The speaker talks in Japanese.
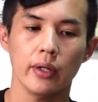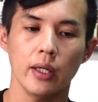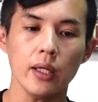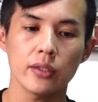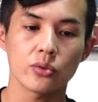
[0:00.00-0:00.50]

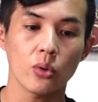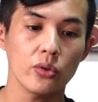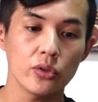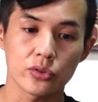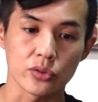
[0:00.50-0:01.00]
え、その
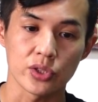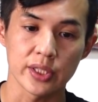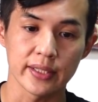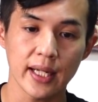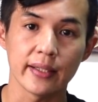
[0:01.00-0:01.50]
ニュース
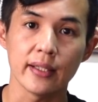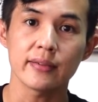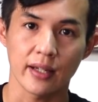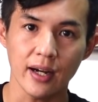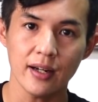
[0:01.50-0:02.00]
知りたいで
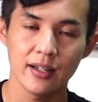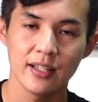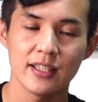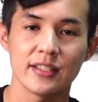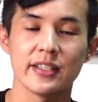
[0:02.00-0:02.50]
すか？
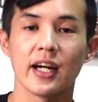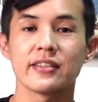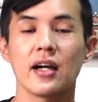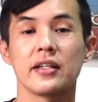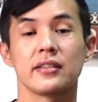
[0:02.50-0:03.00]
知ら
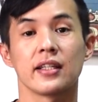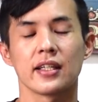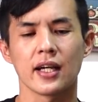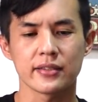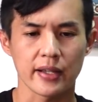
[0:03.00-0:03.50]
ざいって
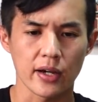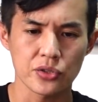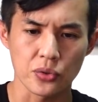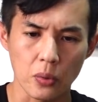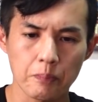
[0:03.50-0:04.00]
聞かせや
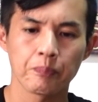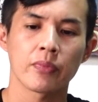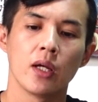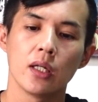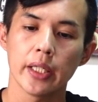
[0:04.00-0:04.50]
しょ。
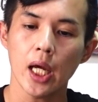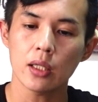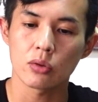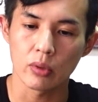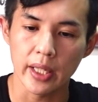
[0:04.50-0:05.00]
にゃ
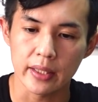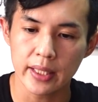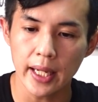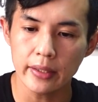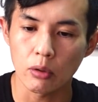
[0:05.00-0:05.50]
んとね、
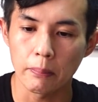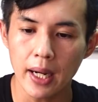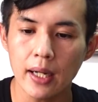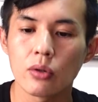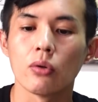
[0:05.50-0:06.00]
タイの
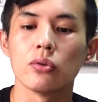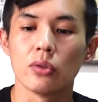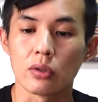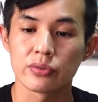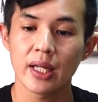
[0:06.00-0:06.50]
バンコク
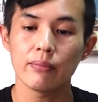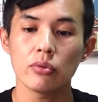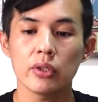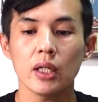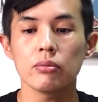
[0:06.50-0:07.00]
の
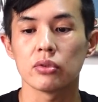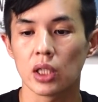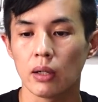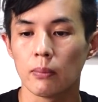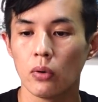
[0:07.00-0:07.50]
セブンイレブン
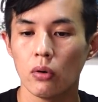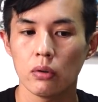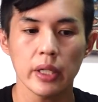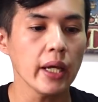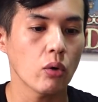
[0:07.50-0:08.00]
では、も
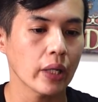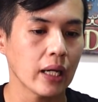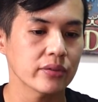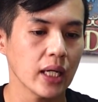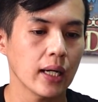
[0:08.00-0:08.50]
んげお
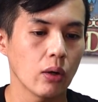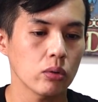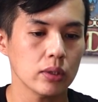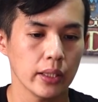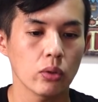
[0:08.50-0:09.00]
客さんが
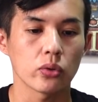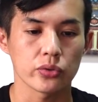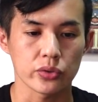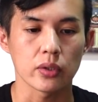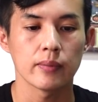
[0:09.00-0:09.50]
おったようとす。